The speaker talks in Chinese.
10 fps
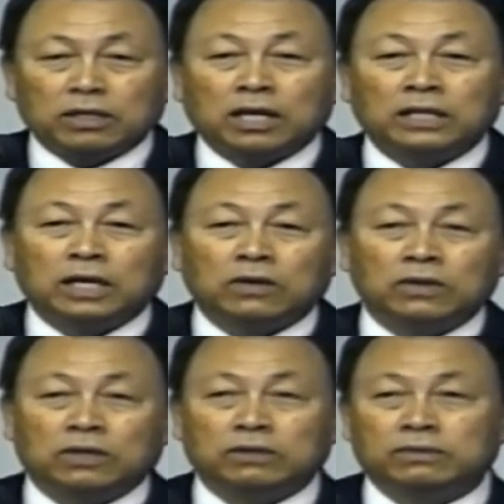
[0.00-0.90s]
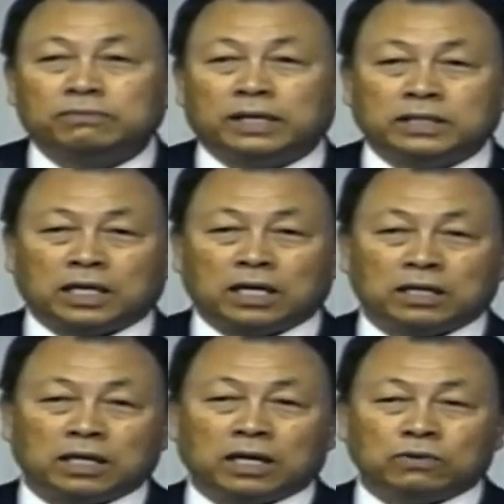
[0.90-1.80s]
更竭尽全力的认罪
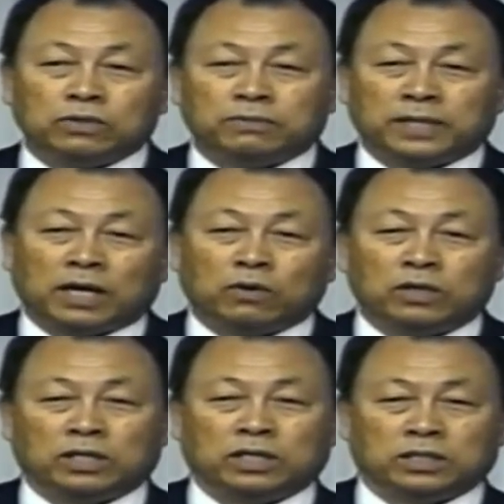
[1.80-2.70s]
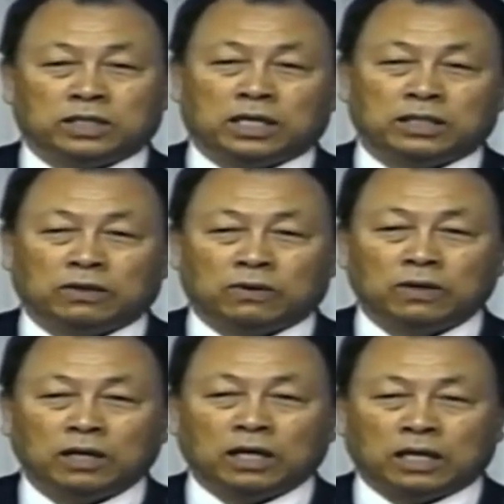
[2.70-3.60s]
悔改、祷告吧。看
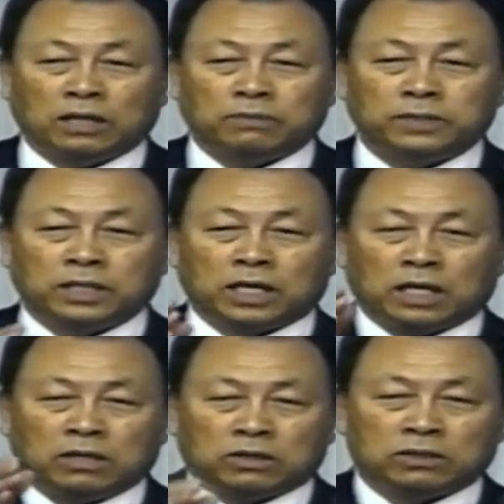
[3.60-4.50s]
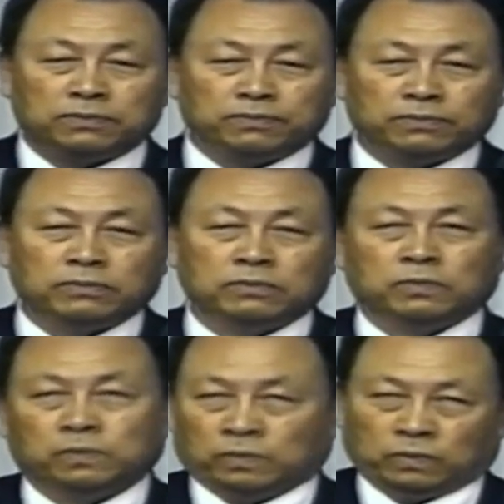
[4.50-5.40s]
到家人不舒服
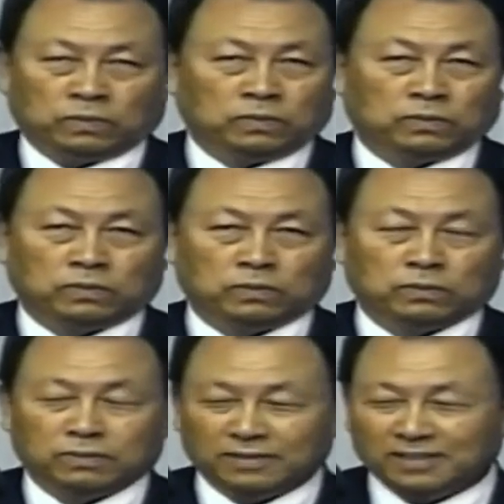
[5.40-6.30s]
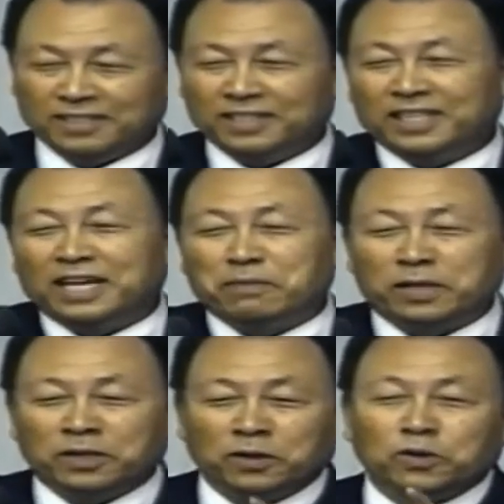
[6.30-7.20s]
了。赶紧，我来
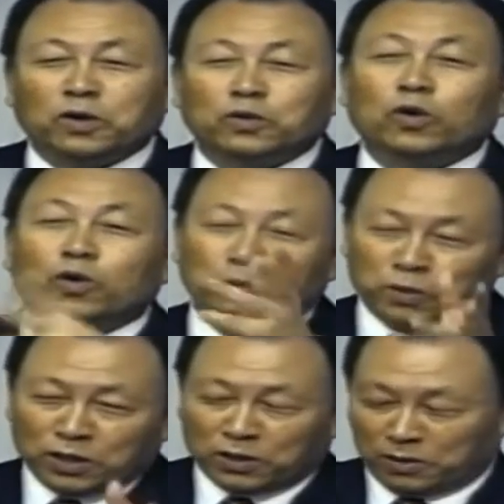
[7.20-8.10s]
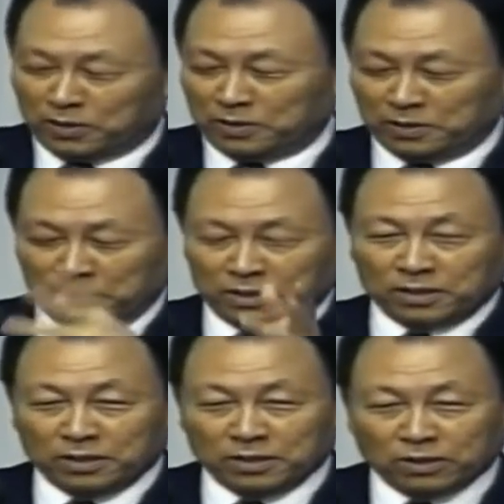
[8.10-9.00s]
认罪悔改，这样认罪悔
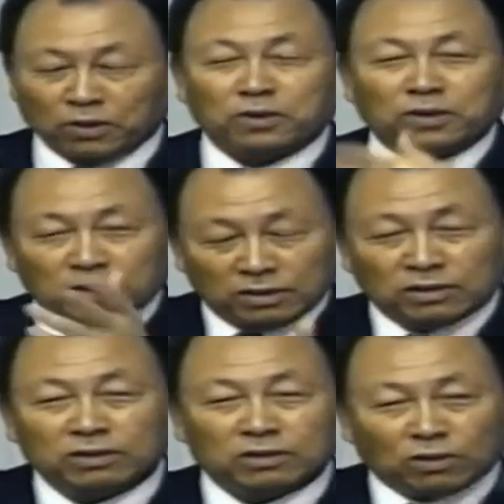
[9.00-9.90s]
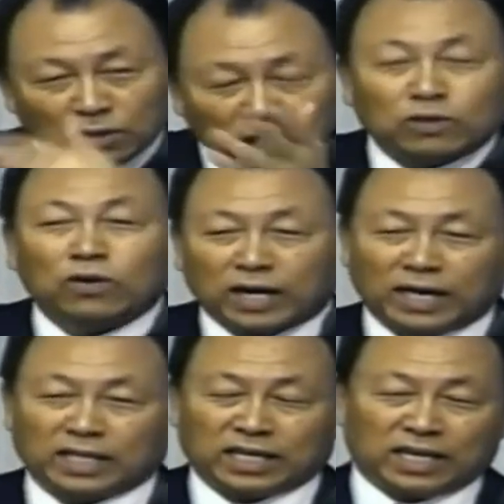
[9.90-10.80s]
改的时候，对方就能得到
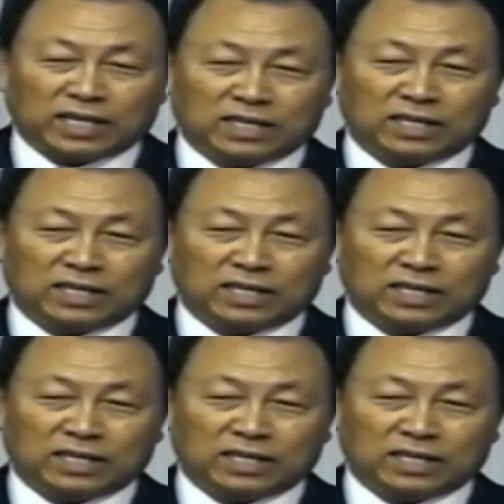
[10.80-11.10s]
变化。